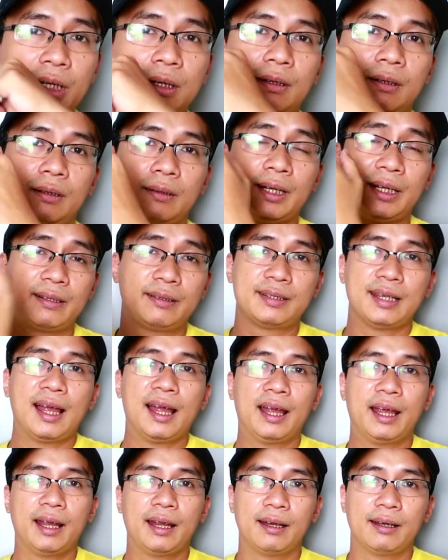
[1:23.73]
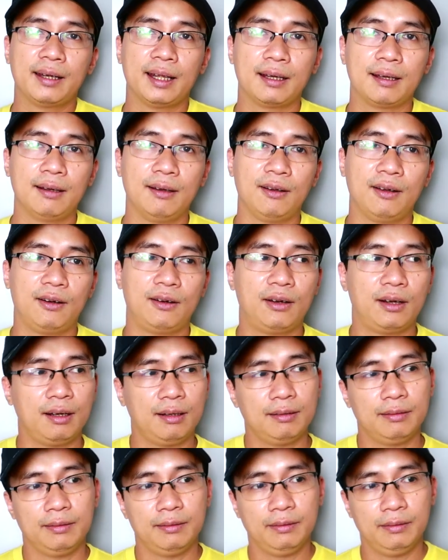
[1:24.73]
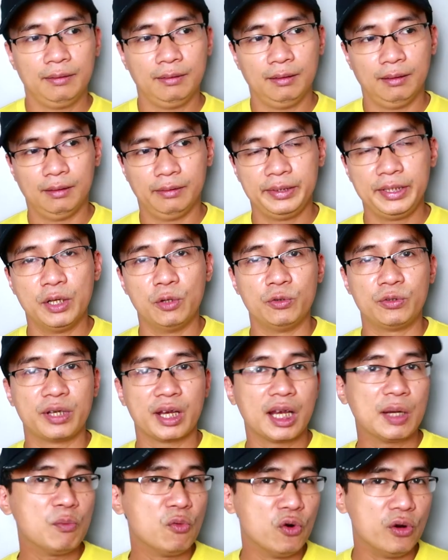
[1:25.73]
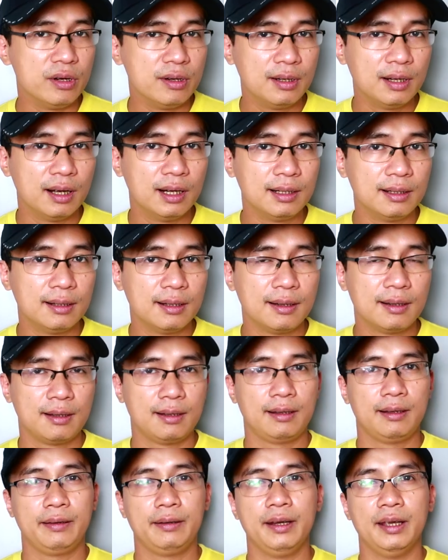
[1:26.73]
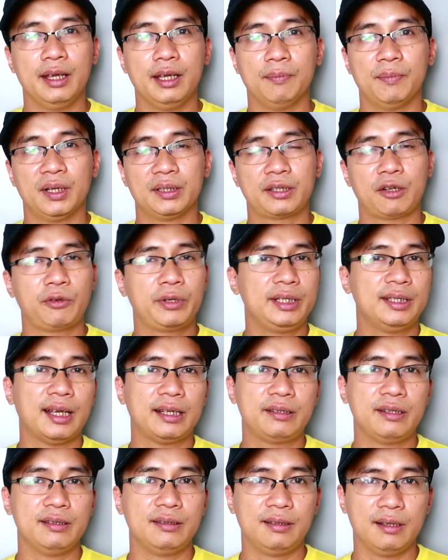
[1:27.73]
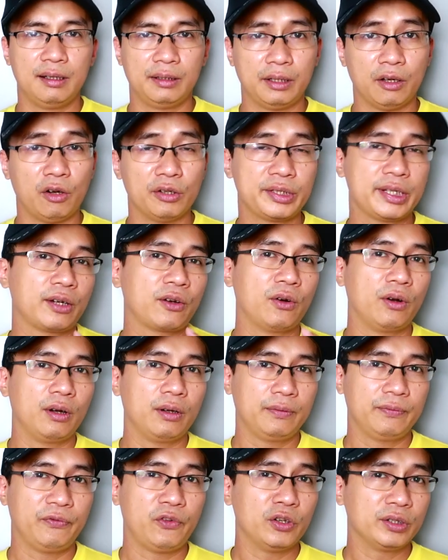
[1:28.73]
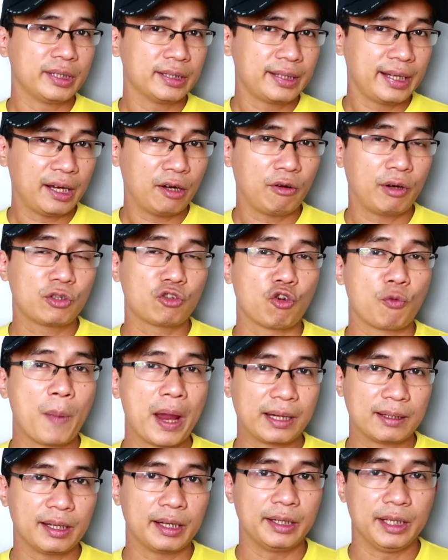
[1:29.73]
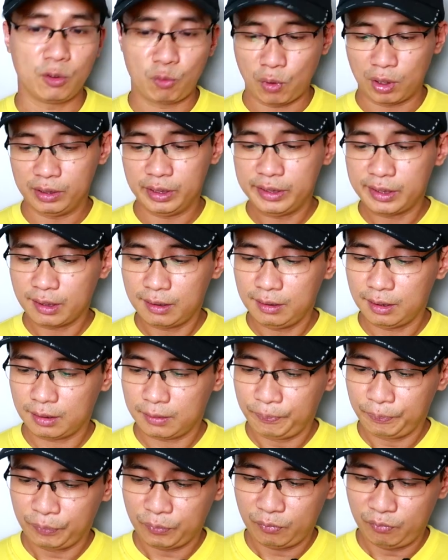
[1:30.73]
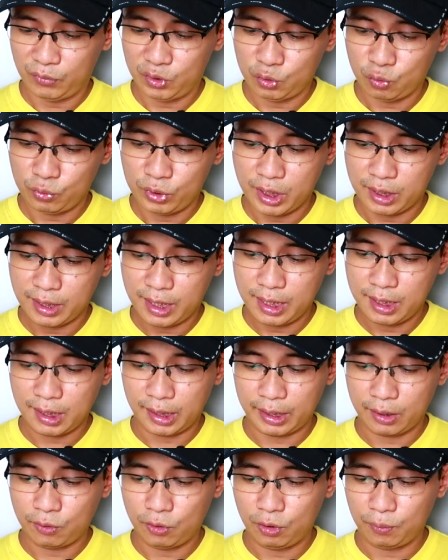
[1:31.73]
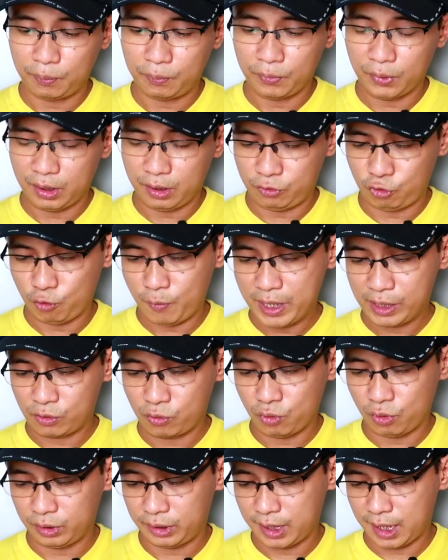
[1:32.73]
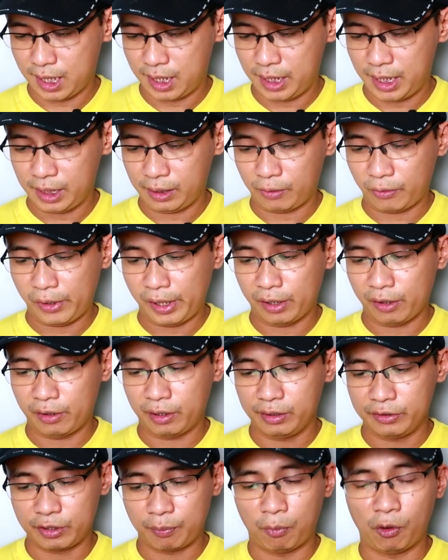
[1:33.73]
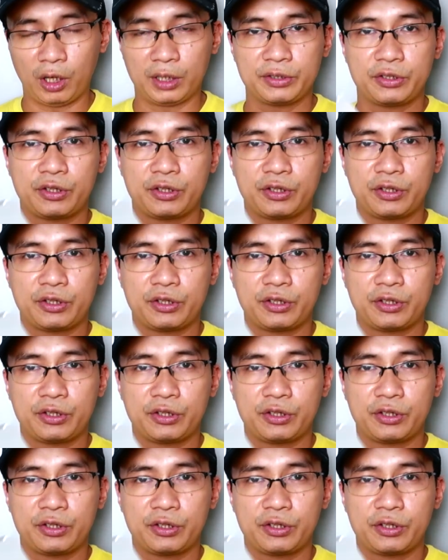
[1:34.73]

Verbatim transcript: đặt chai đặt lọ uh, điều chế mùi hương để mà sau khi ra thị trường họ sẽ có họ sẽ theo cái số batch này để quản lý chất lượng ví dụ như ở đây là cái hộp uh, số batch của chai Encranoid Sport